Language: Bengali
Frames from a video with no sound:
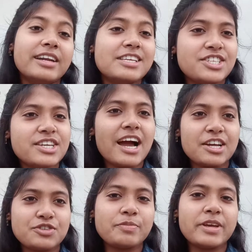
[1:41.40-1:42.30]
ঋষি
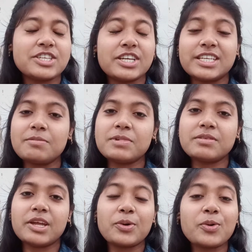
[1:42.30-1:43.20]
আসবে সেটা আমি
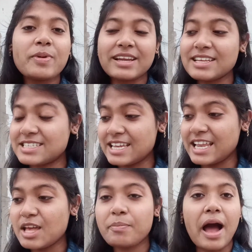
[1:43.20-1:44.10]
এরকম একটা
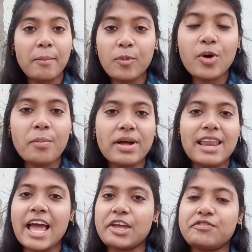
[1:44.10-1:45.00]
ছেলে পাবো আমার
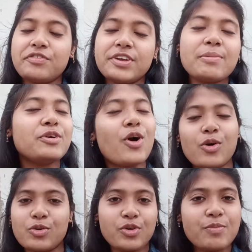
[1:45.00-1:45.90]
লাইফে আমি
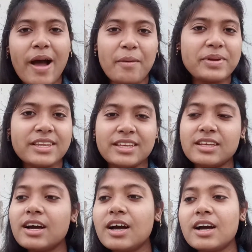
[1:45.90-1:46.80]
কখনোই ভাবিনি
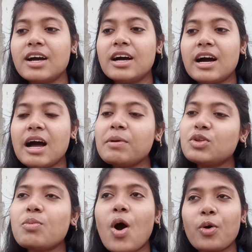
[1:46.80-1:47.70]
আমি
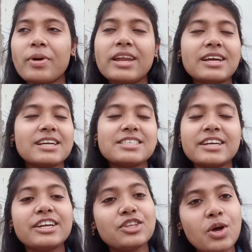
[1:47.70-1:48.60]
তো ভগবানের কাছে
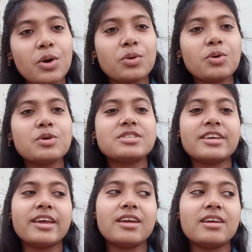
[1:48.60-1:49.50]
কৃতজ্ঞ
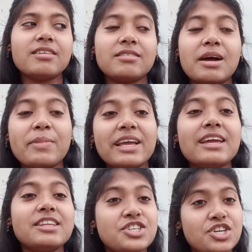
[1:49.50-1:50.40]
যে আমাকে
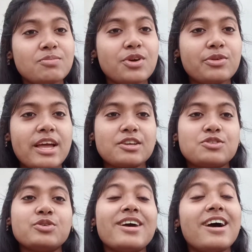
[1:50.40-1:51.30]
ঋষির মতো
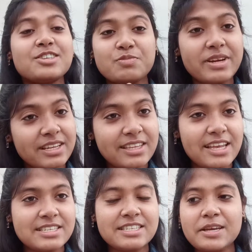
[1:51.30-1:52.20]
একজন হাজব্যান্ড
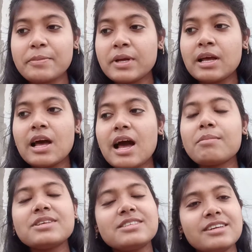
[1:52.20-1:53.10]
দিয়েছে
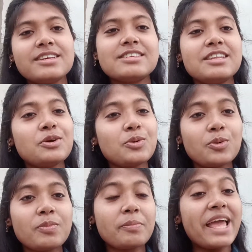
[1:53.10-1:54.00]
আমি সিরিয়াসলি খুব
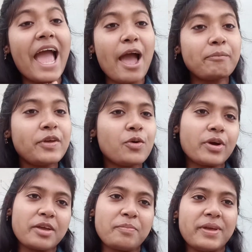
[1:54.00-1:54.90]
মানে হ্যাপি
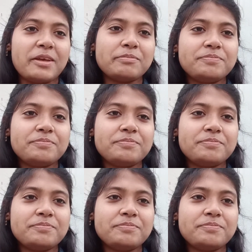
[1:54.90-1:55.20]
ওকে পেয়ে